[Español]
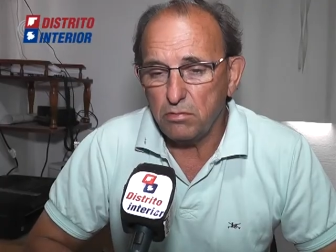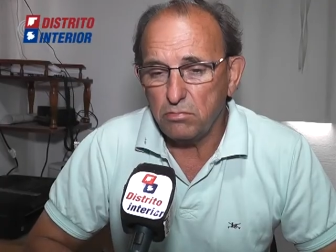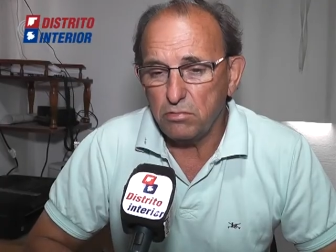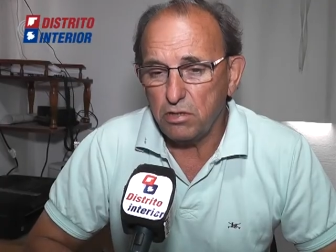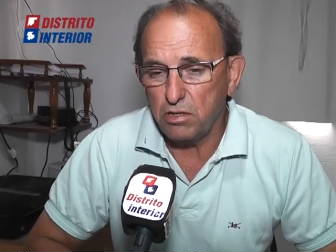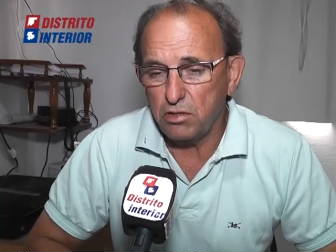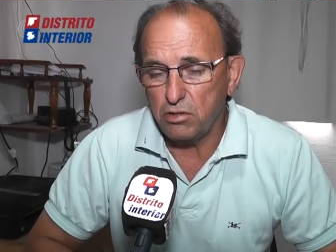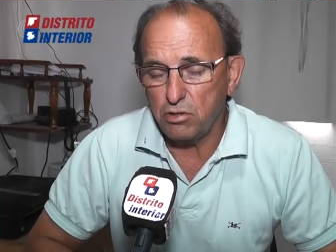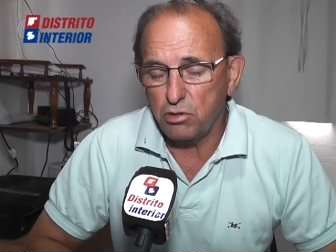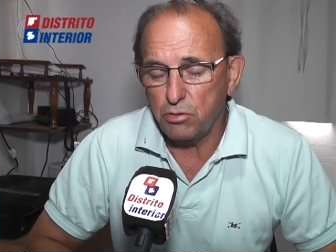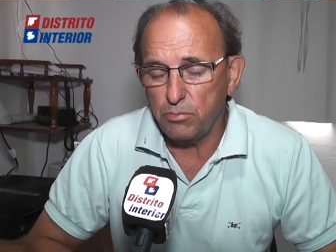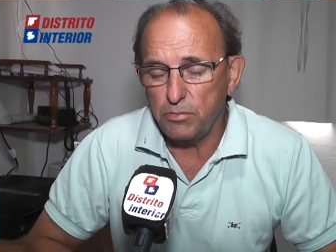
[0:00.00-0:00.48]

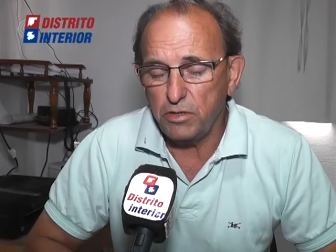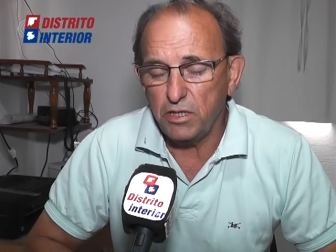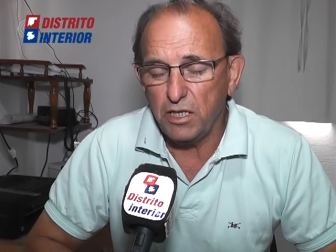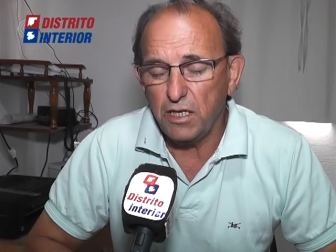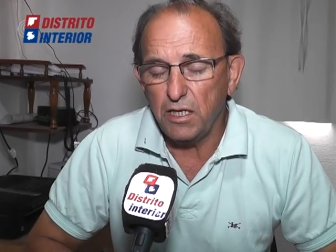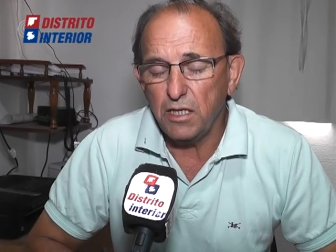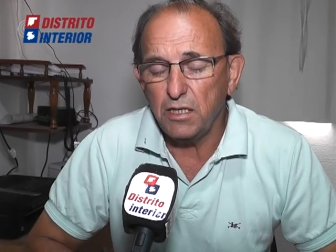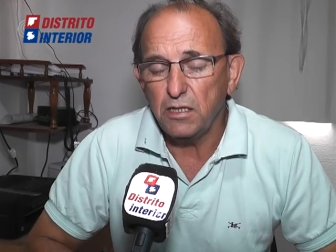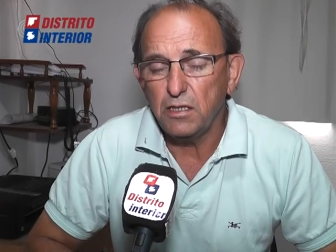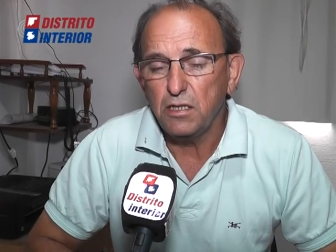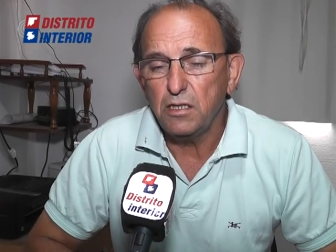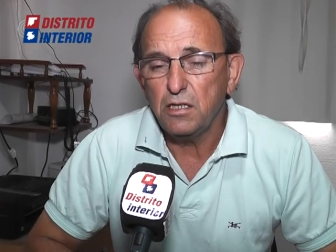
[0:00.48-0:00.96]

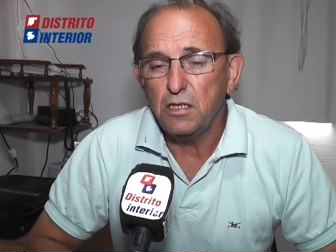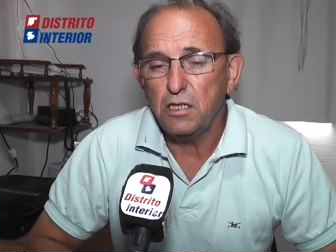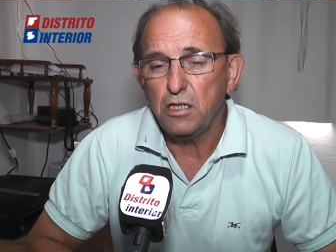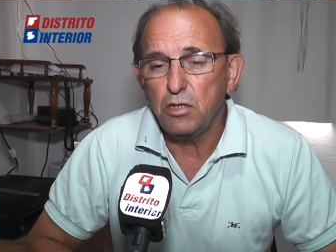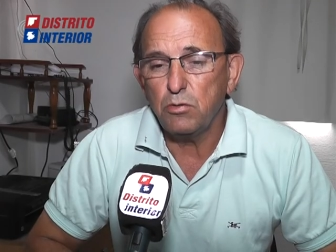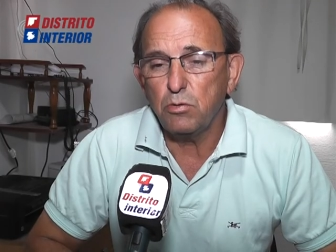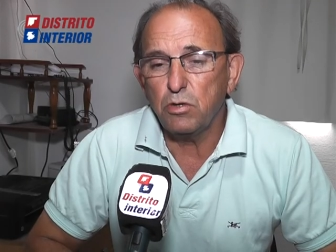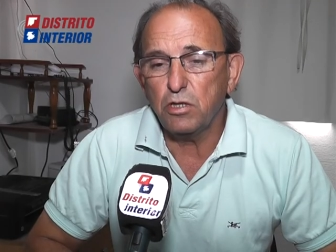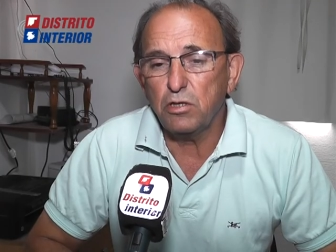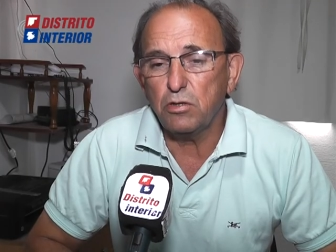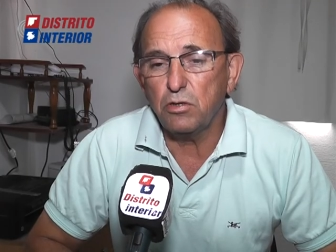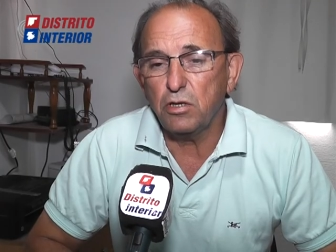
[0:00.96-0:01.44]
enormidad.
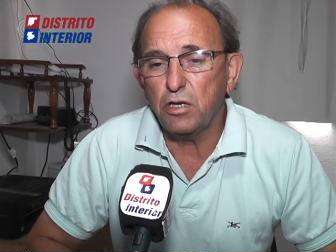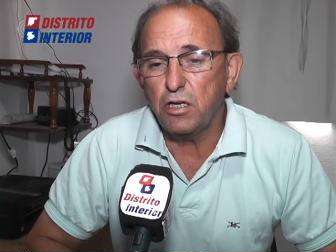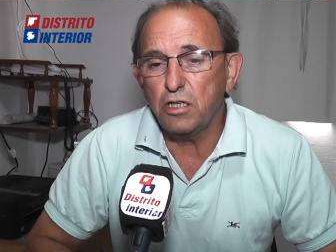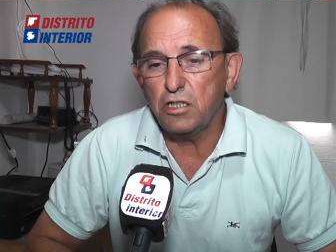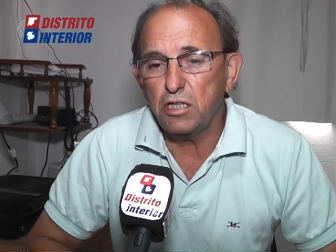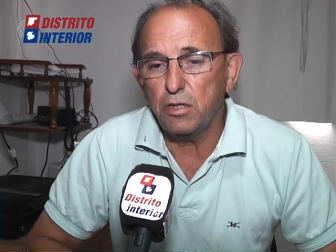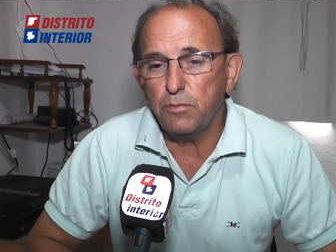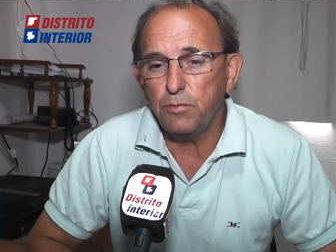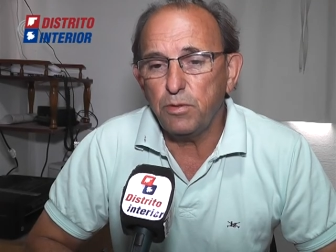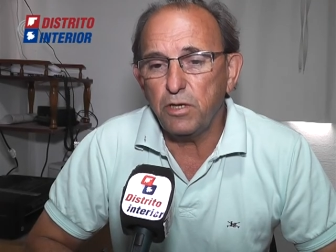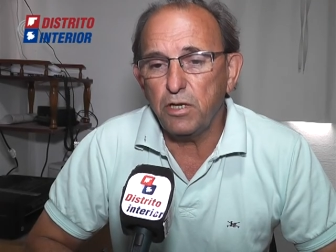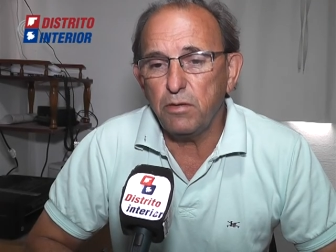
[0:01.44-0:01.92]
Y bueno,
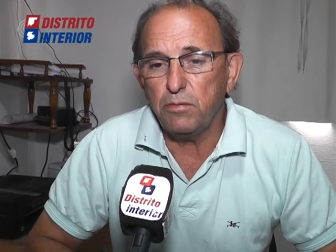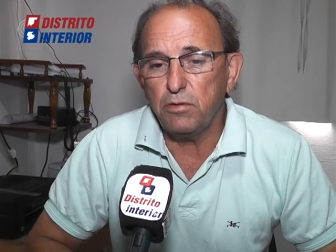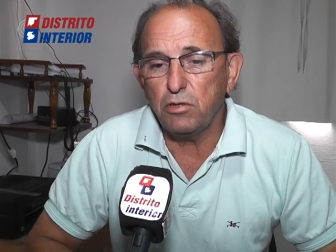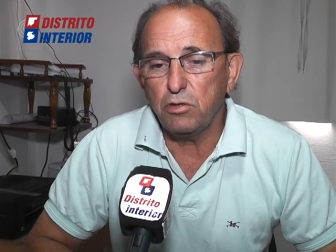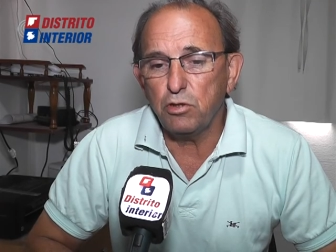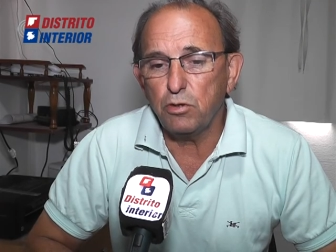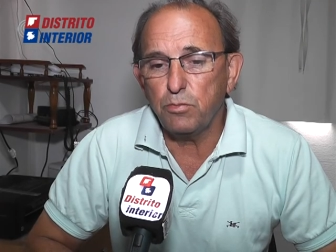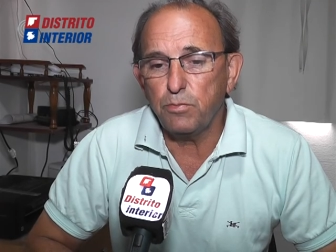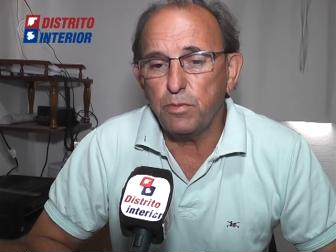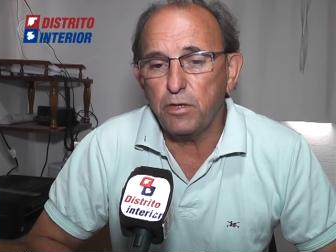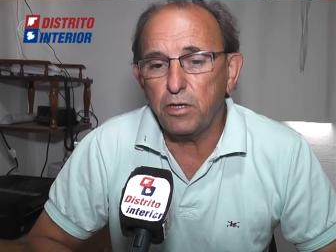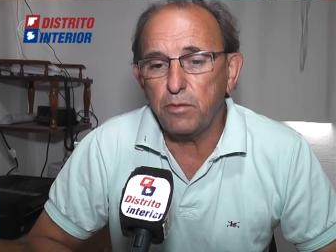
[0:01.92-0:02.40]
este previo
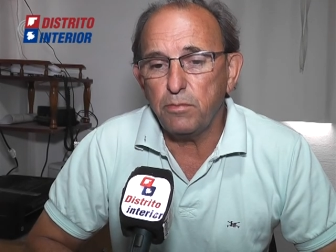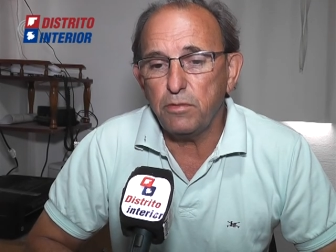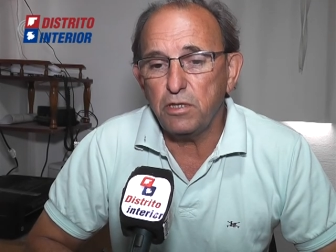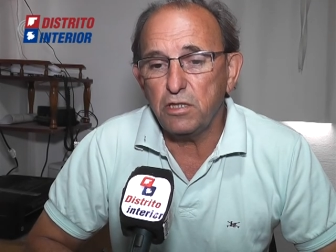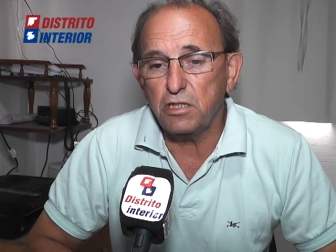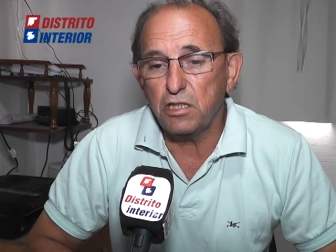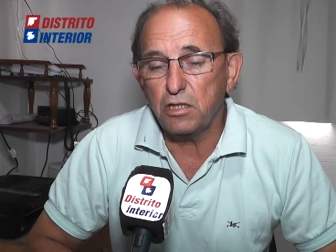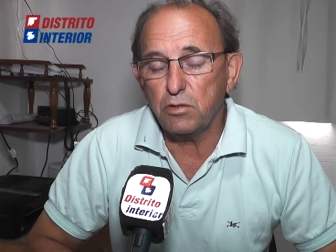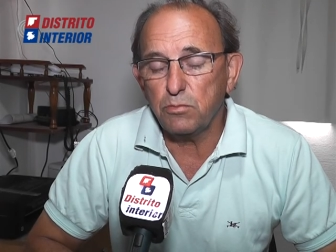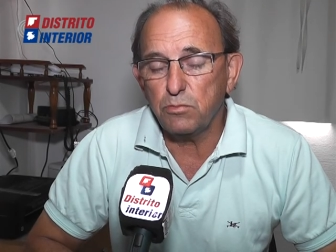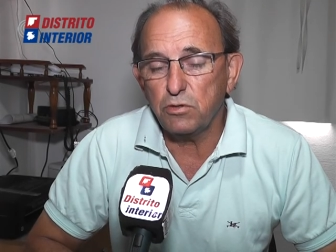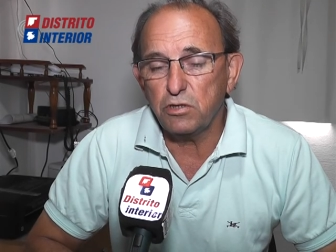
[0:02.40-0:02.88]
nos
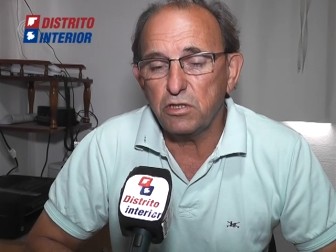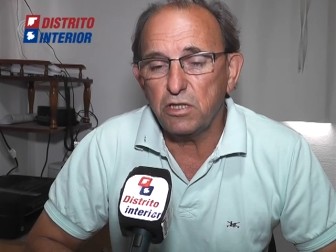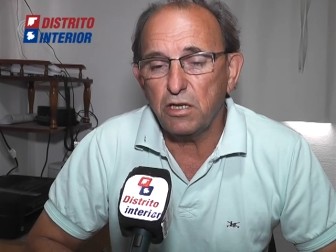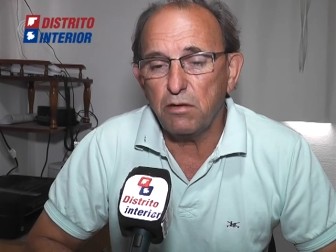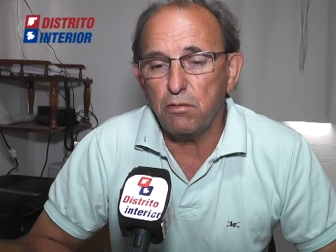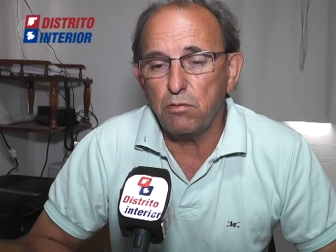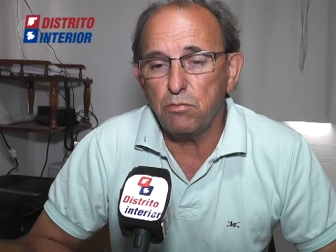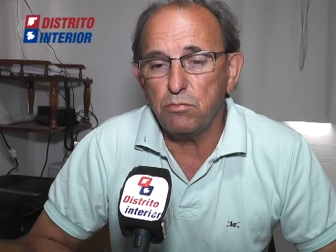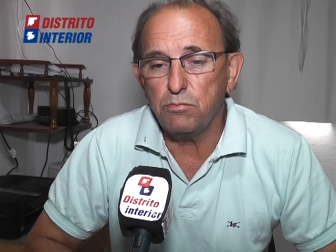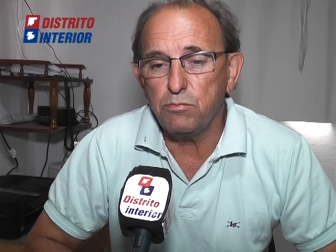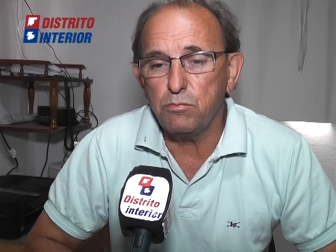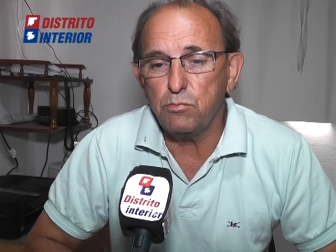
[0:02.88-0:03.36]
permite, como
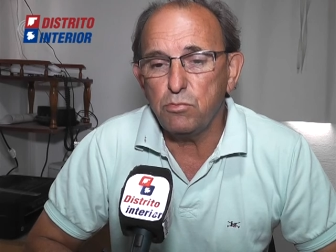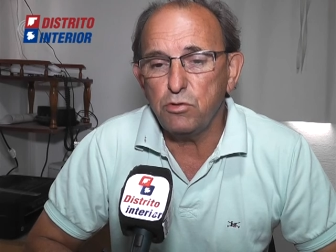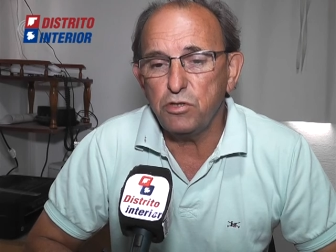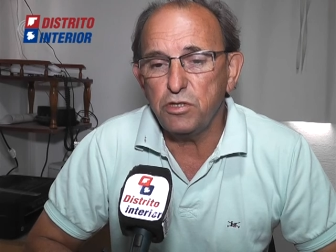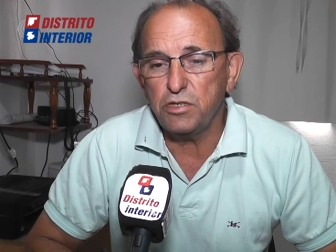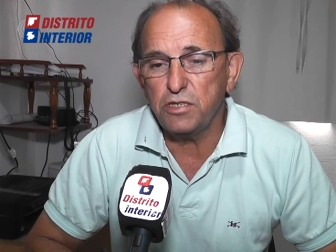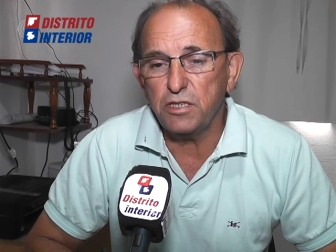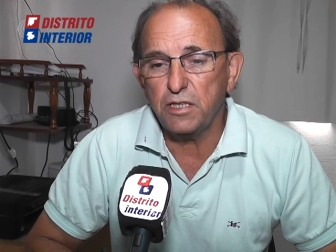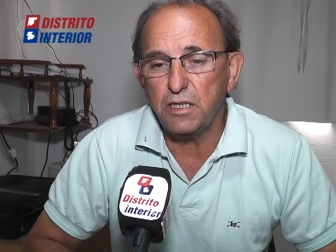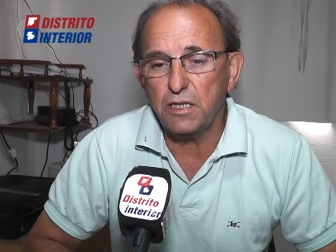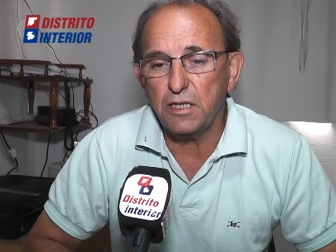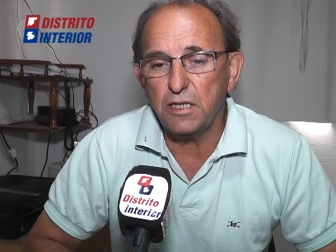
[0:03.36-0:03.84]
estamos muy
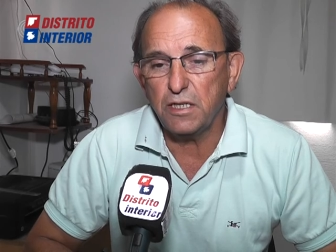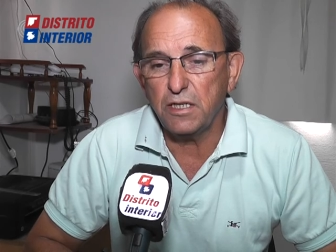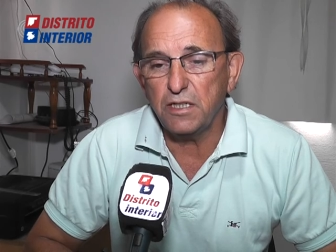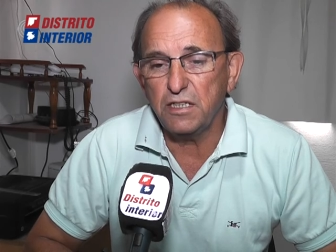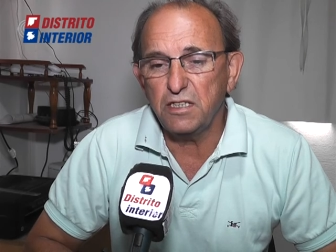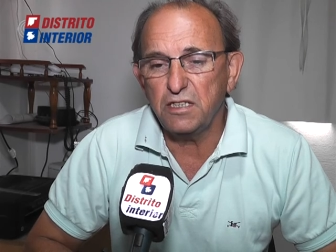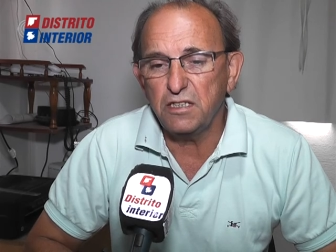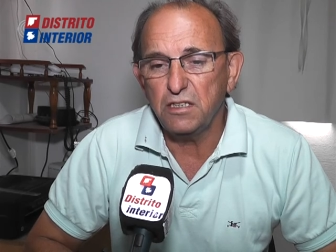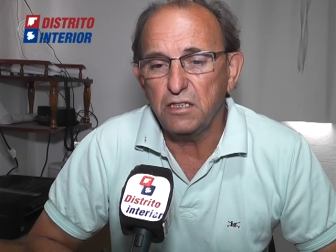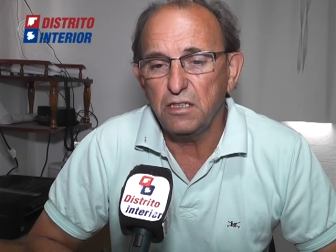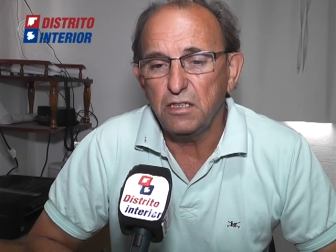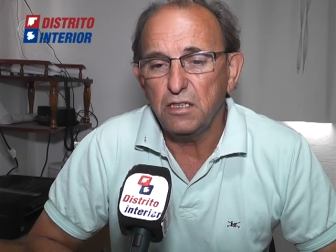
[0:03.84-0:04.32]
cerca
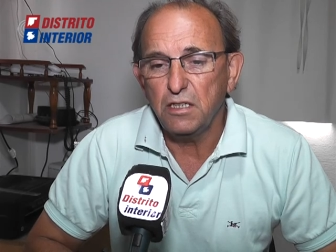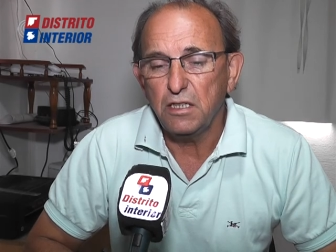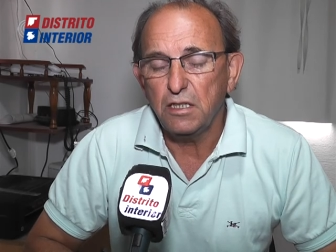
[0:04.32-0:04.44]
ahí